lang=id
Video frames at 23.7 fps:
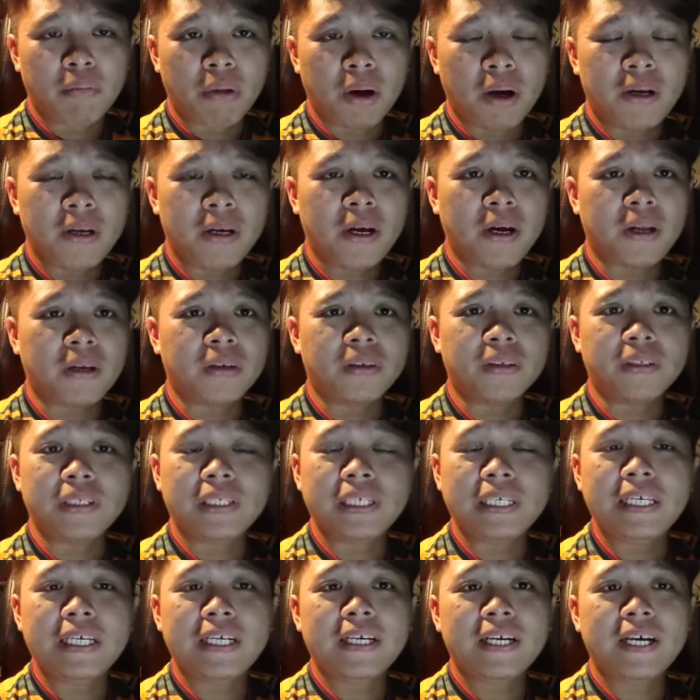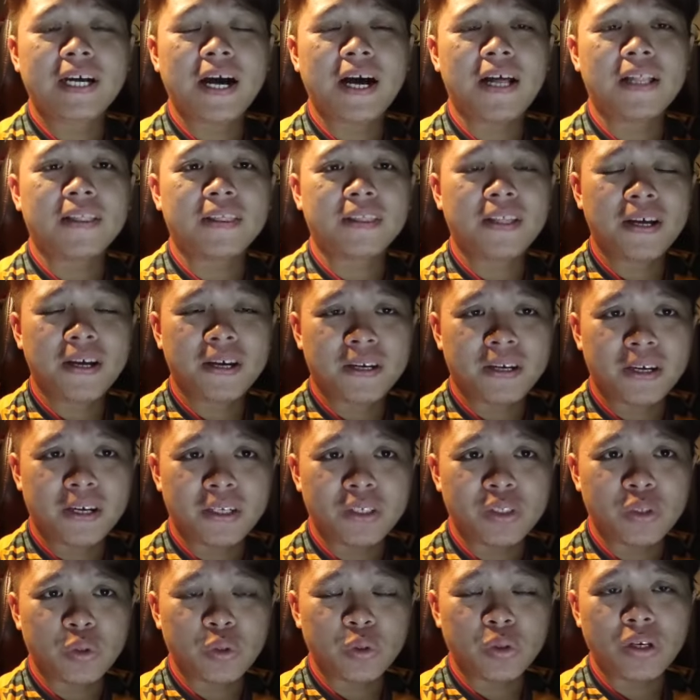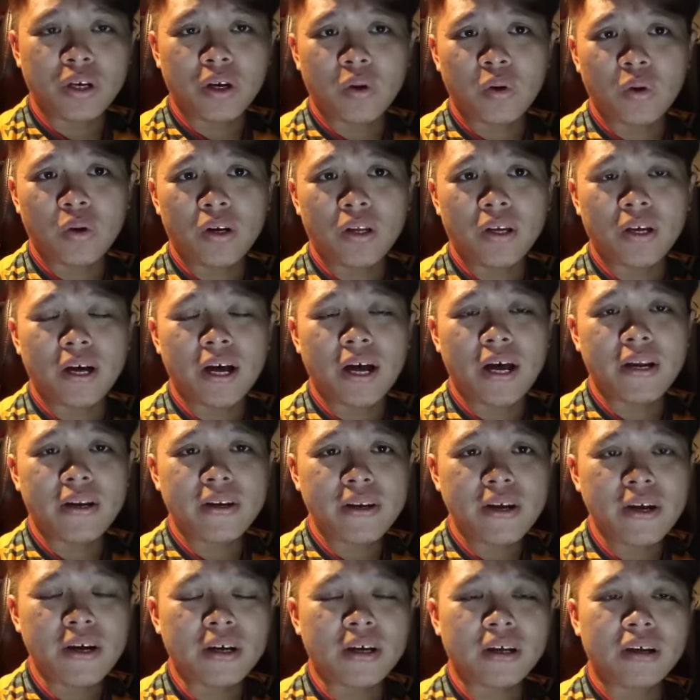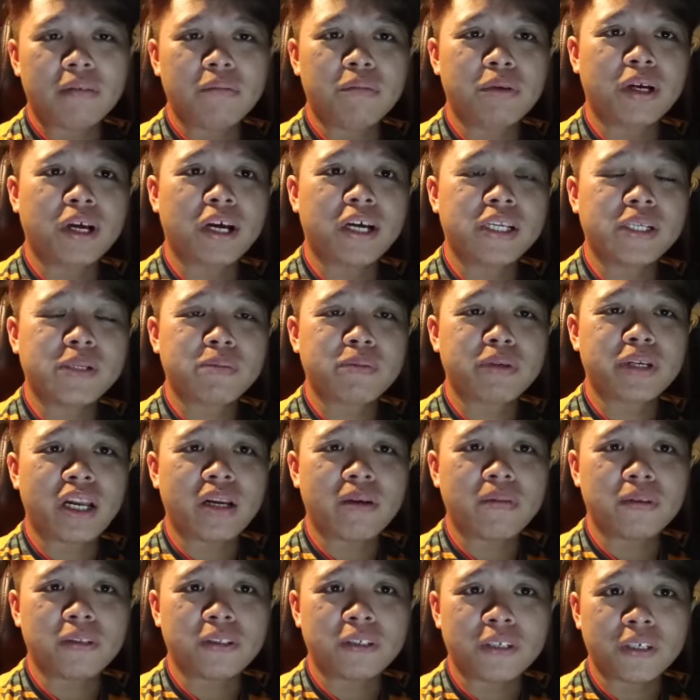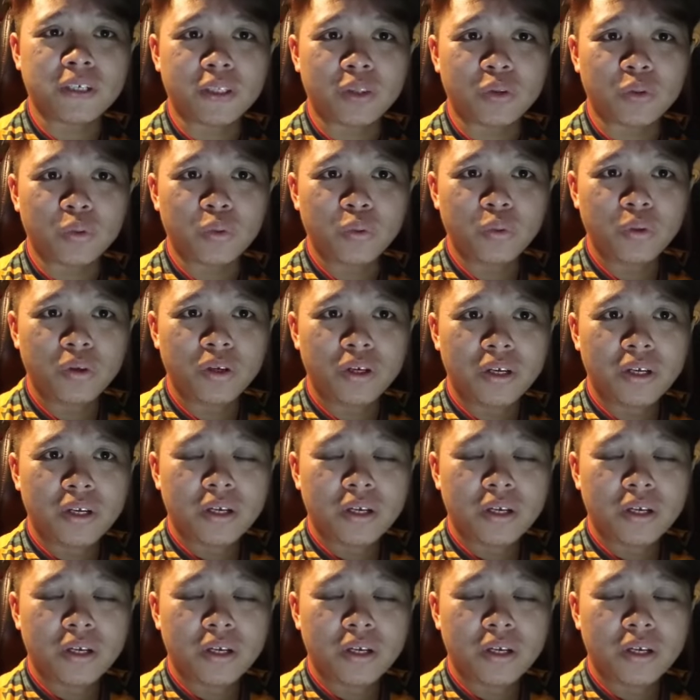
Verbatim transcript: Bahkan dikatakan juga oleh anak bekas Perdana Menteri itu